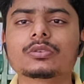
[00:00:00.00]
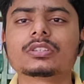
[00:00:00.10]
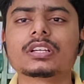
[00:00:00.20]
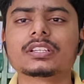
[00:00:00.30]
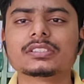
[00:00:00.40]

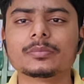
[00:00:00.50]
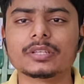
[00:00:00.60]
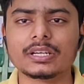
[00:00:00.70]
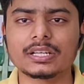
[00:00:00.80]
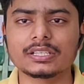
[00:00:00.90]
होता है किसी भी
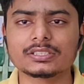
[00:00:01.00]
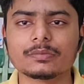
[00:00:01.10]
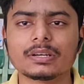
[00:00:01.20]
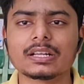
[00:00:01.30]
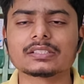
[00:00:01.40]
ग्रेड का
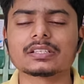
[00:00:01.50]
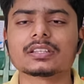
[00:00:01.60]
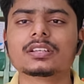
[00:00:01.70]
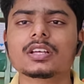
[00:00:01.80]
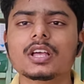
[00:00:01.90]
इस्तेमाल कर
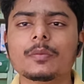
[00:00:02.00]
सकते हैं